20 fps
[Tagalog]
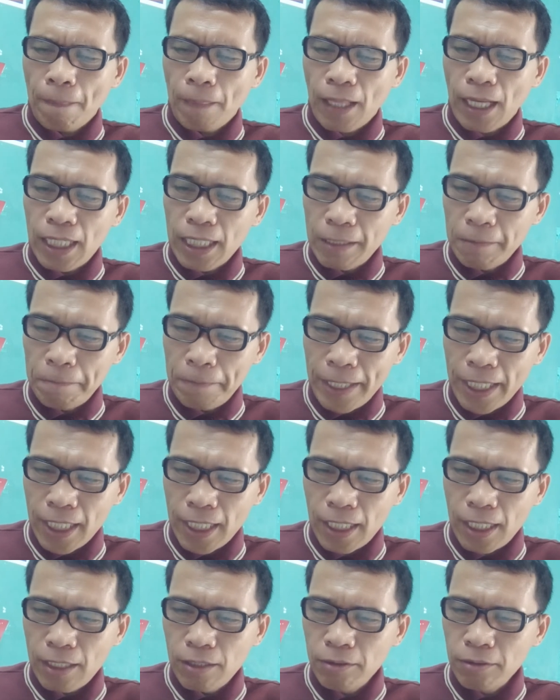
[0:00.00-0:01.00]

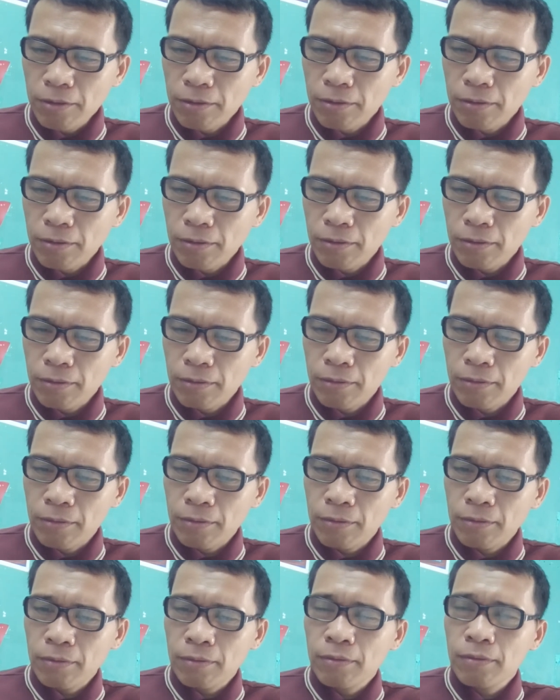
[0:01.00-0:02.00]
kalipay no kung
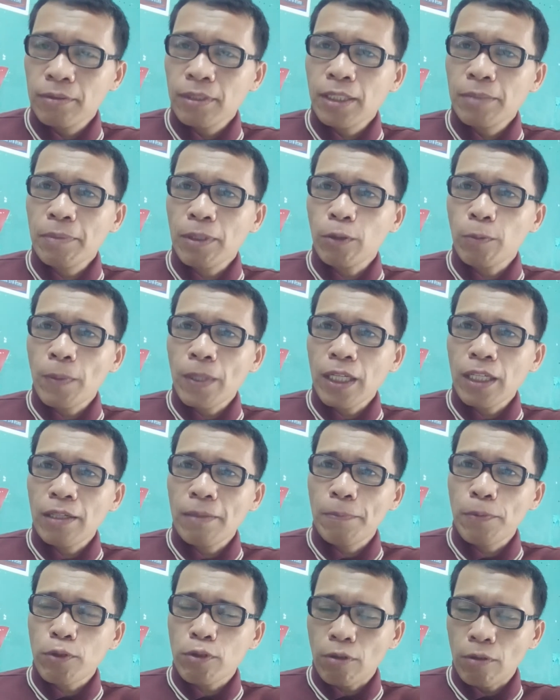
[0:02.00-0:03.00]
gimatupan ni
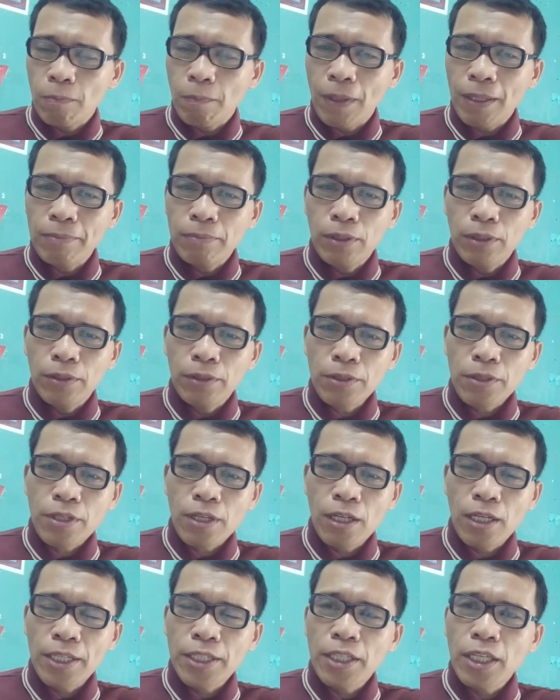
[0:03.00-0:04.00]
Apostol Pablo
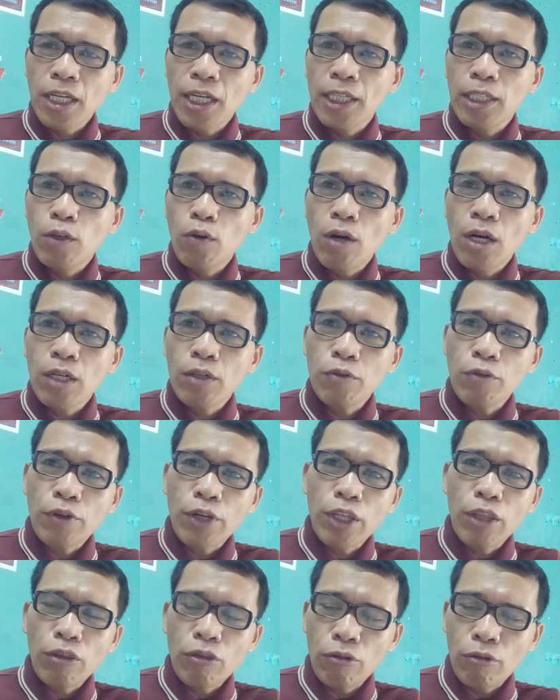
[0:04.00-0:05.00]
sa ikaduhang
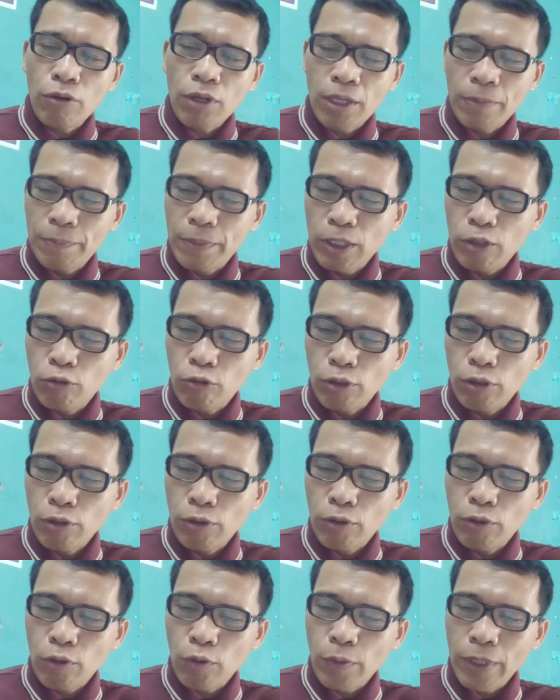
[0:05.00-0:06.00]
Korinto
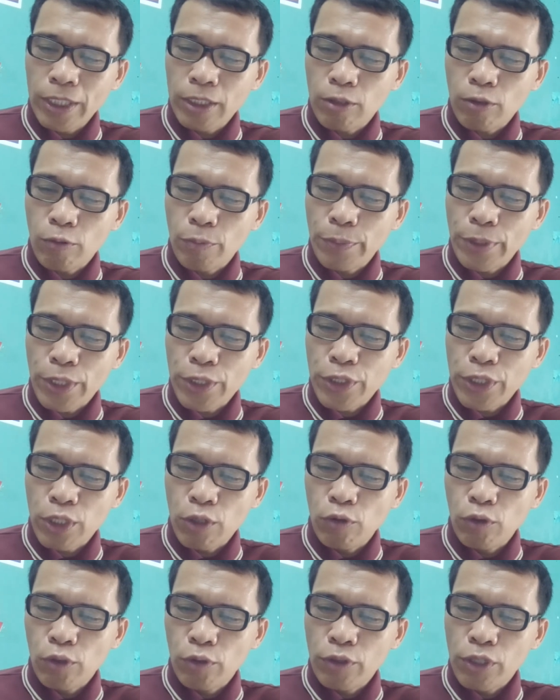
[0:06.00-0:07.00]
kapitulo 4
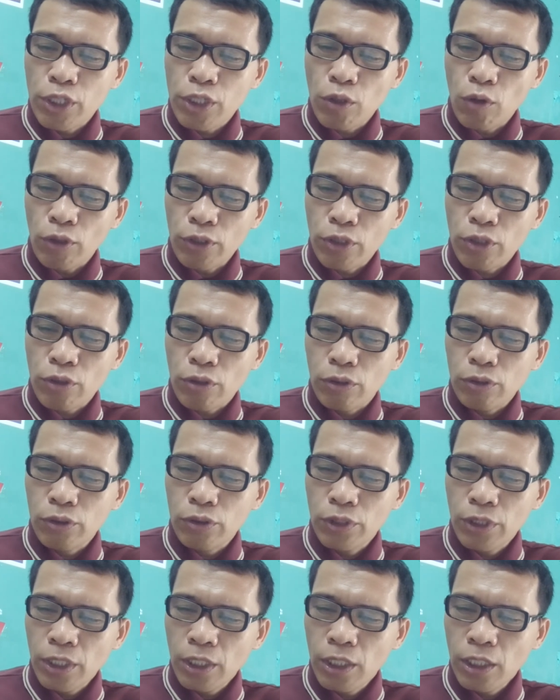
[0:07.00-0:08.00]
bersikulo
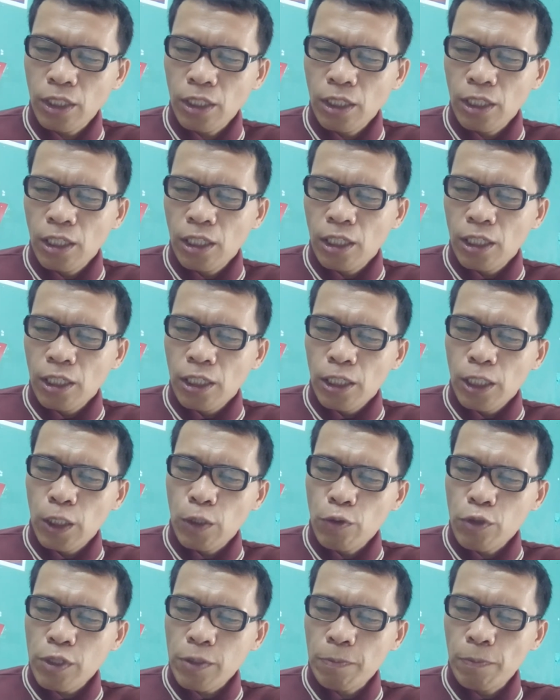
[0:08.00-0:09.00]
18
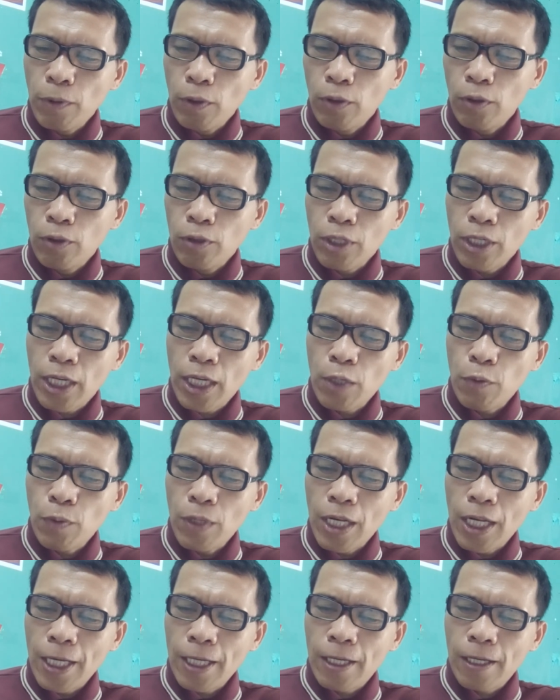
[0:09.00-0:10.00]
Ingon si Paul, kay
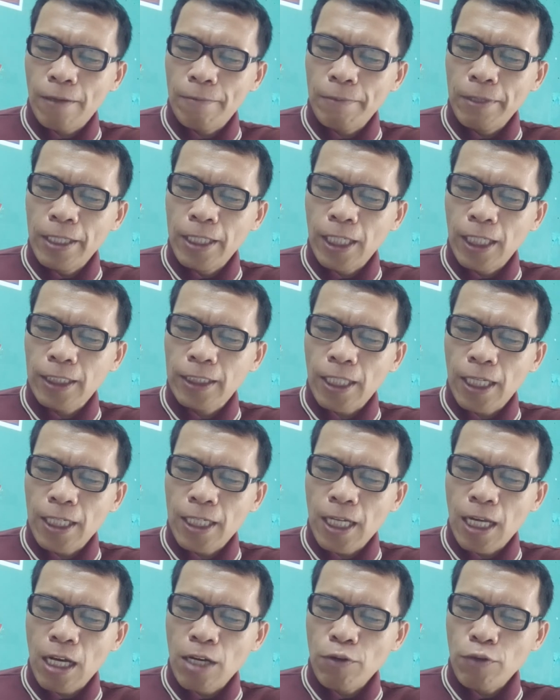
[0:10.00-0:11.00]
wala kami
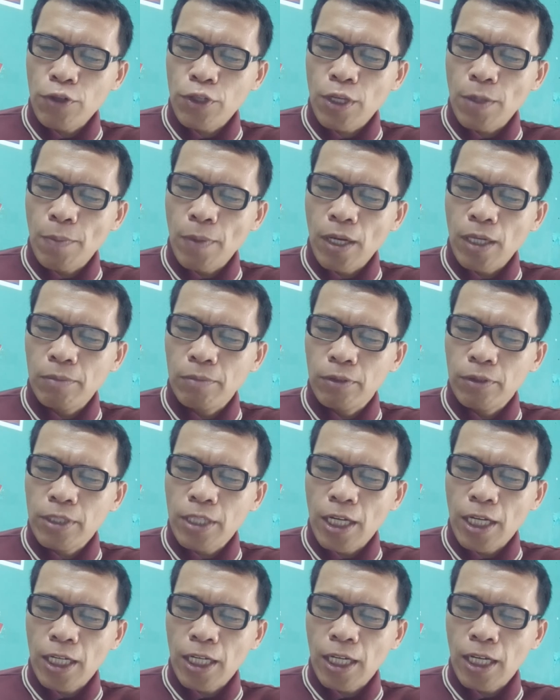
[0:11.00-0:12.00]
nagtanaw sa mga
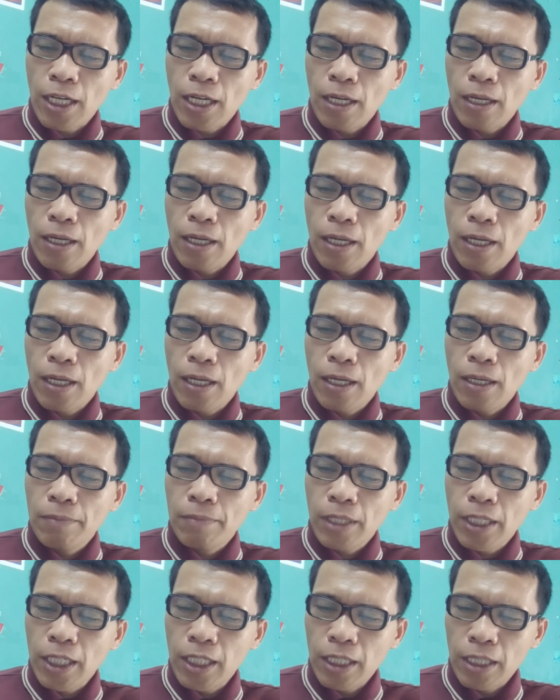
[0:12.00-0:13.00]
butang nga uh,
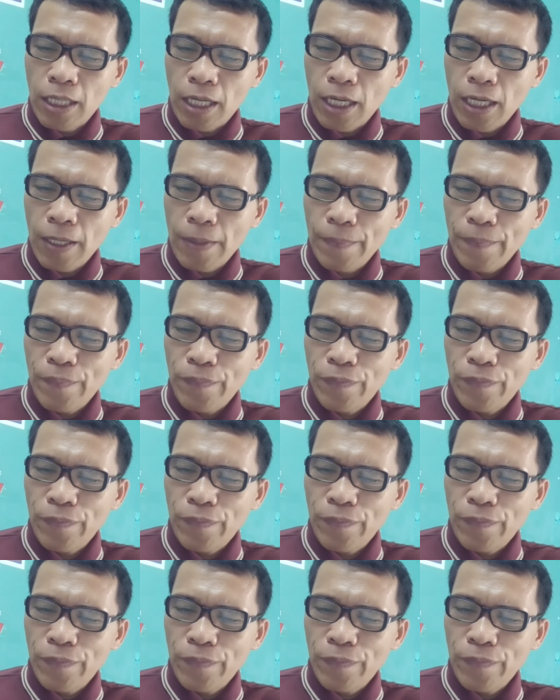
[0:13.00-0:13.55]
makita,